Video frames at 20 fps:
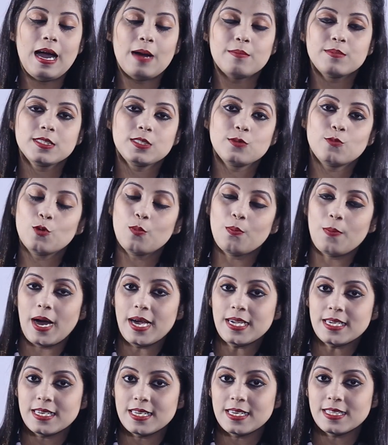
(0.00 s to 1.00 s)
আমরা যেমন
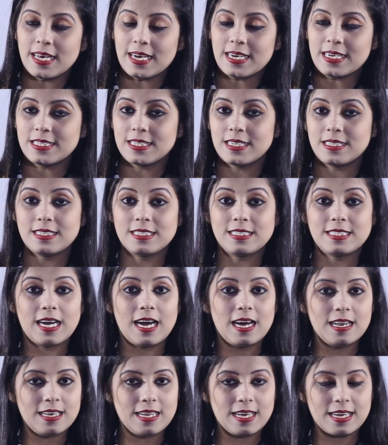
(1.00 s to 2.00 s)
বাহিরে দেখা যায় যে
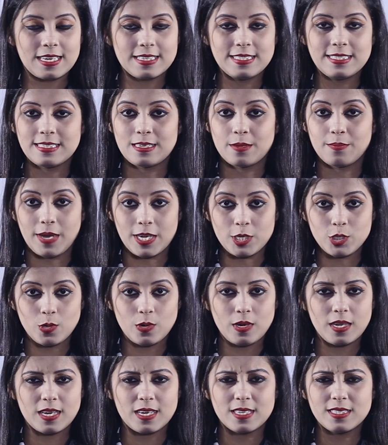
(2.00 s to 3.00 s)
ডাল লাগাচ্ছি
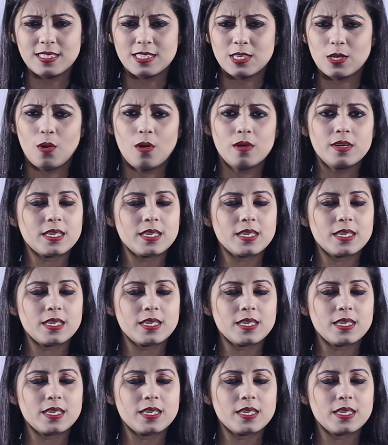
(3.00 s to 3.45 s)
বেসন লাগাচ্ছি